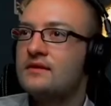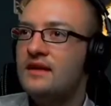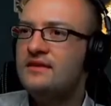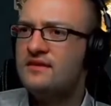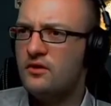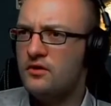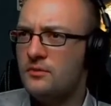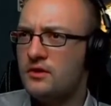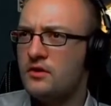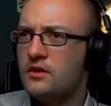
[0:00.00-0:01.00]
Da ich jetzt auch
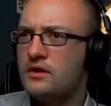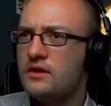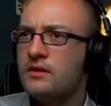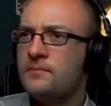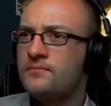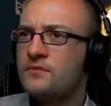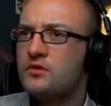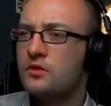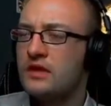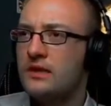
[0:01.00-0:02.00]
immer noch ähm,
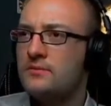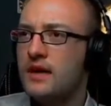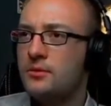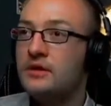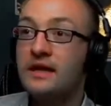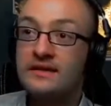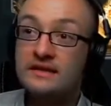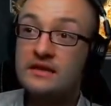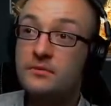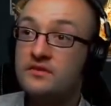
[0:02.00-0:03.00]
genug Leben habe und alle
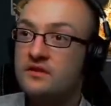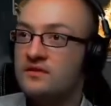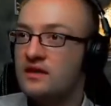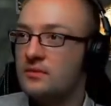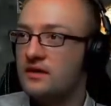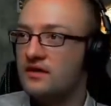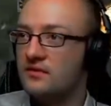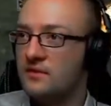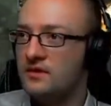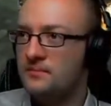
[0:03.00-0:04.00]
Gegner besiegt habe
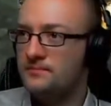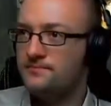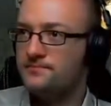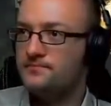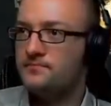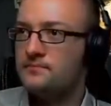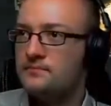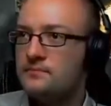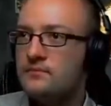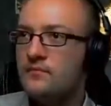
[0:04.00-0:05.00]
erstmal,
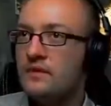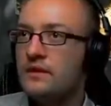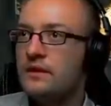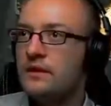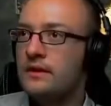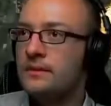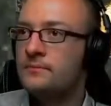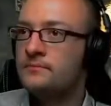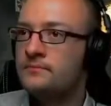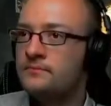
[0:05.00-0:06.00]

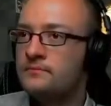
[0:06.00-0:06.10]
ähm,